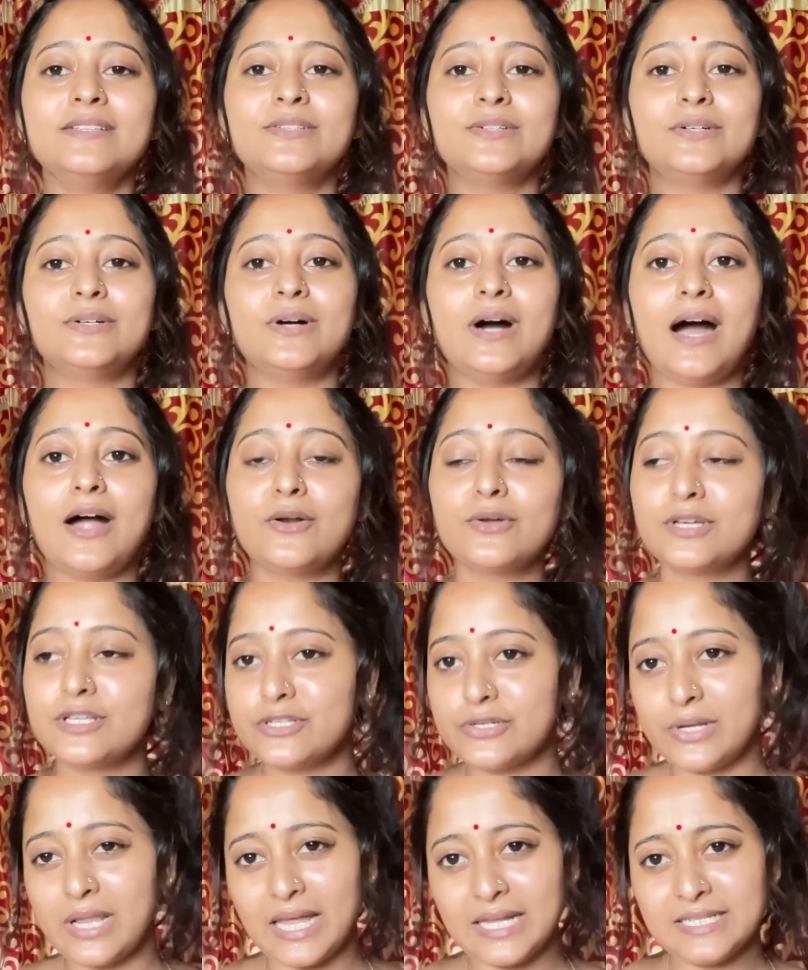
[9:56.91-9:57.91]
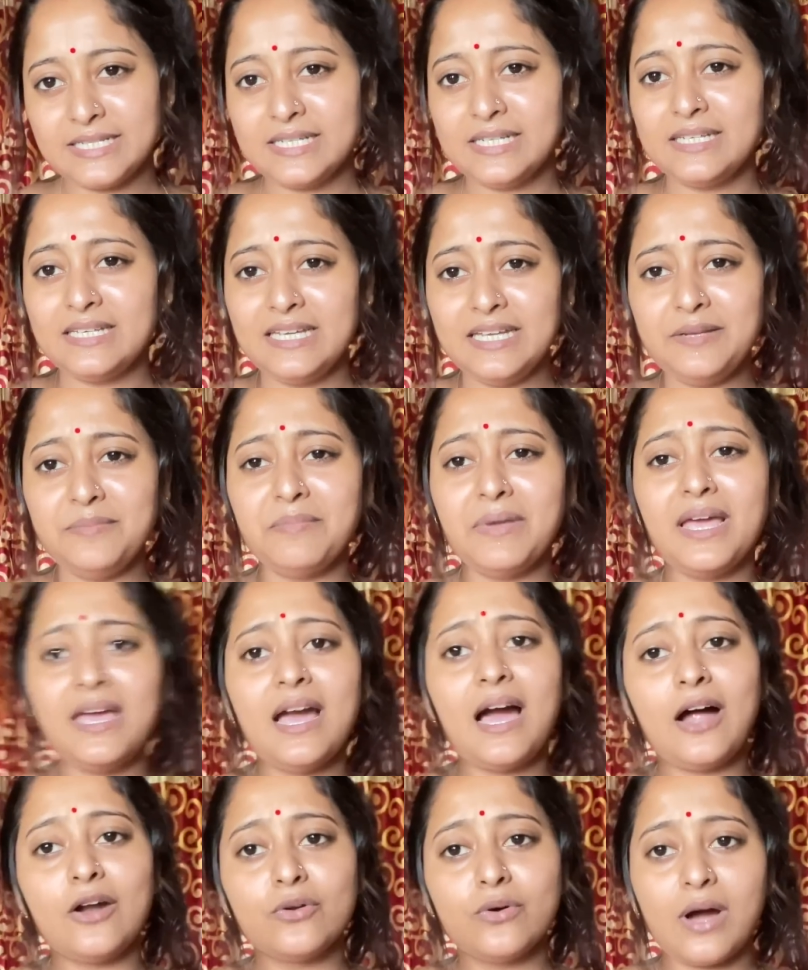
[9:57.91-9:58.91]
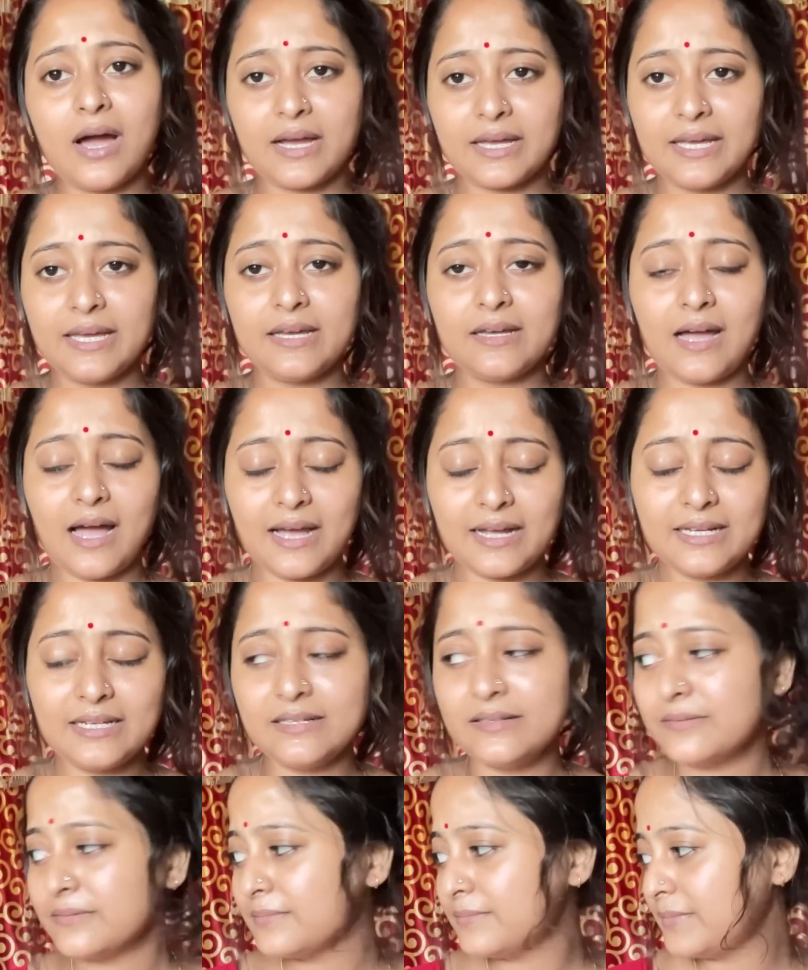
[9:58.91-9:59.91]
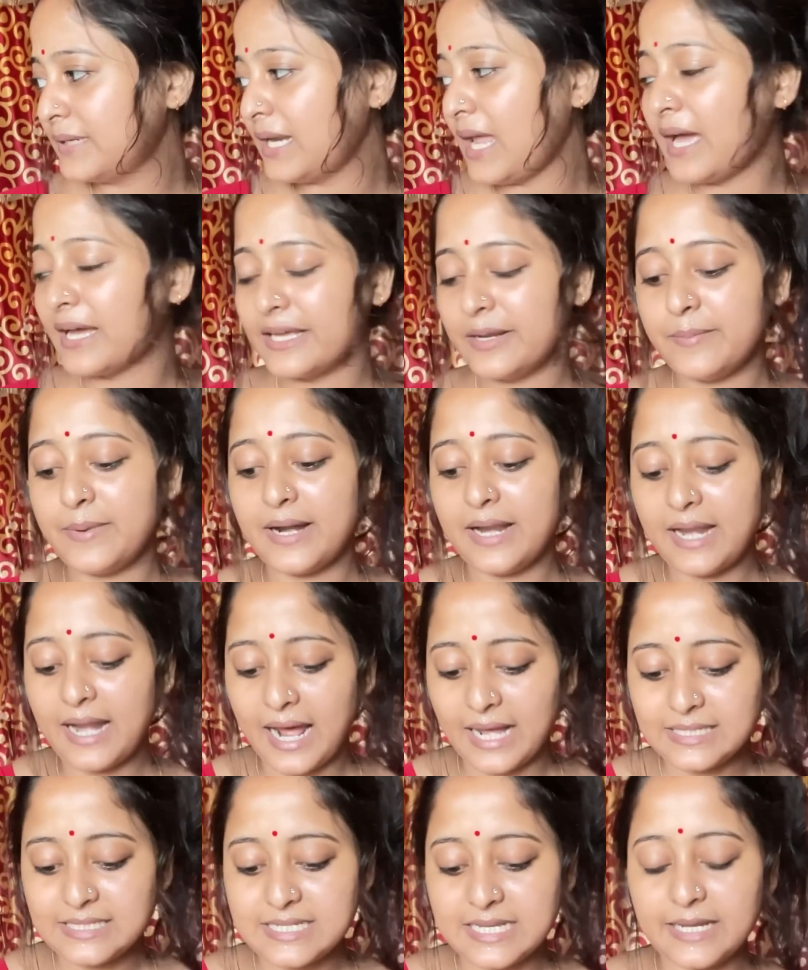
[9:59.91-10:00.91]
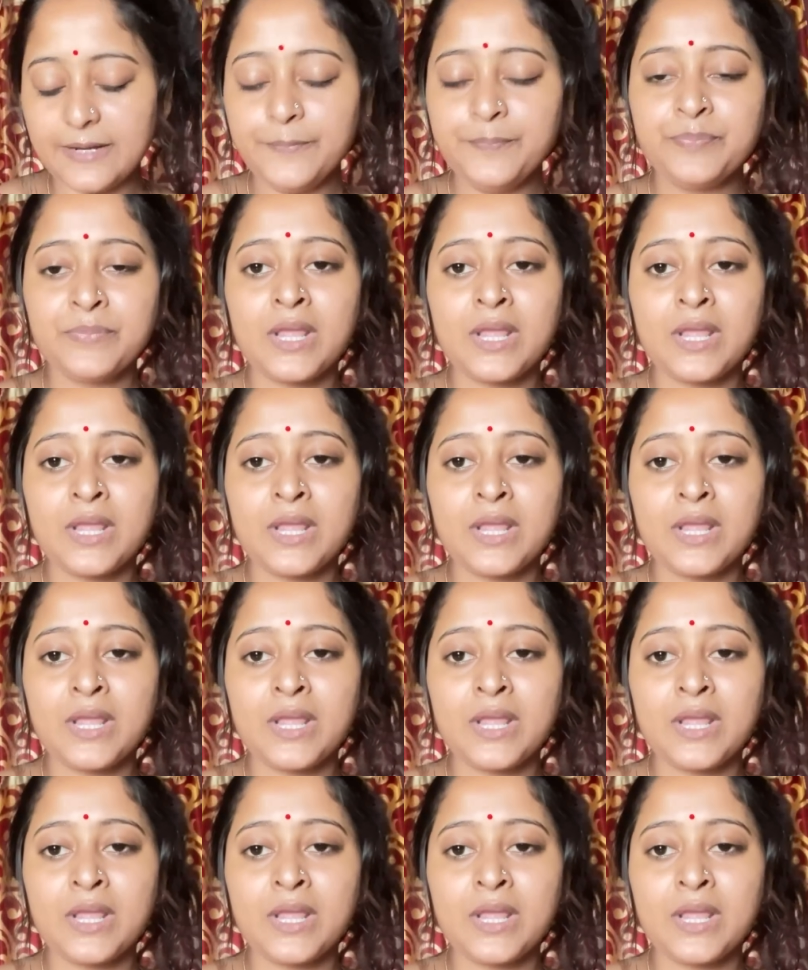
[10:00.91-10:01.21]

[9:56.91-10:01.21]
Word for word: তো আরও কিছু লাইটিং কিনবে আরও আগে আগের মানে আগের বারের আছে